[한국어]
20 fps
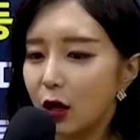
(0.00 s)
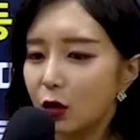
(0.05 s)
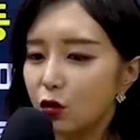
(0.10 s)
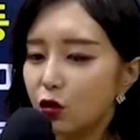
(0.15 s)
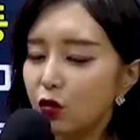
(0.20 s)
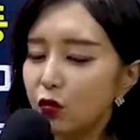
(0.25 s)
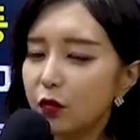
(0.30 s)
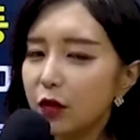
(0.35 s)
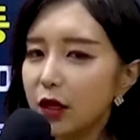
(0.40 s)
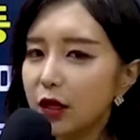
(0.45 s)

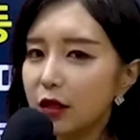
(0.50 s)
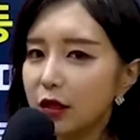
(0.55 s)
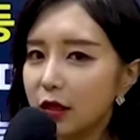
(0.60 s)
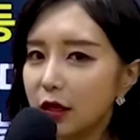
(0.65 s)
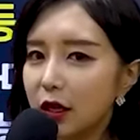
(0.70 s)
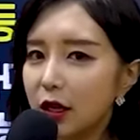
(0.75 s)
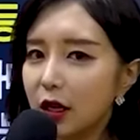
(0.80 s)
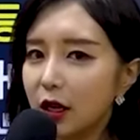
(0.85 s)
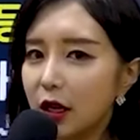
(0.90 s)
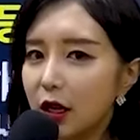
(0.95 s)

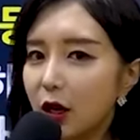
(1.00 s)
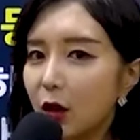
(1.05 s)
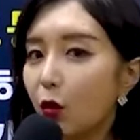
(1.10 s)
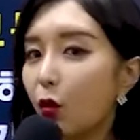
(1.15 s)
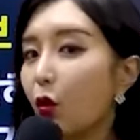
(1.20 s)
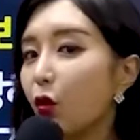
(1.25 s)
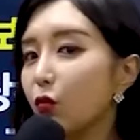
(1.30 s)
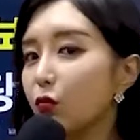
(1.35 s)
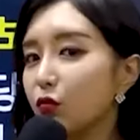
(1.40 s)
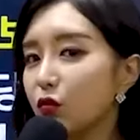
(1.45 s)
국민들이
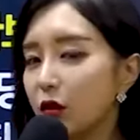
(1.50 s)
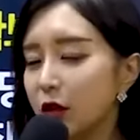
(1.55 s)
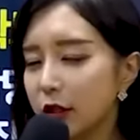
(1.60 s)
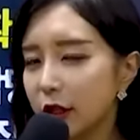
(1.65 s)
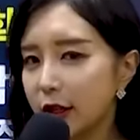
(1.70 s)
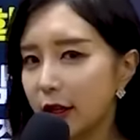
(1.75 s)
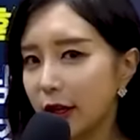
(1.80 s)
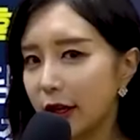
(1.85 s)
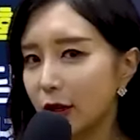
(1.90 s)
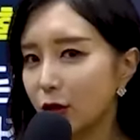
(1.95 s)

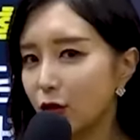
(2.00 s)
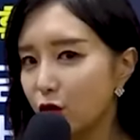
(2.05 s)
공무원에 대한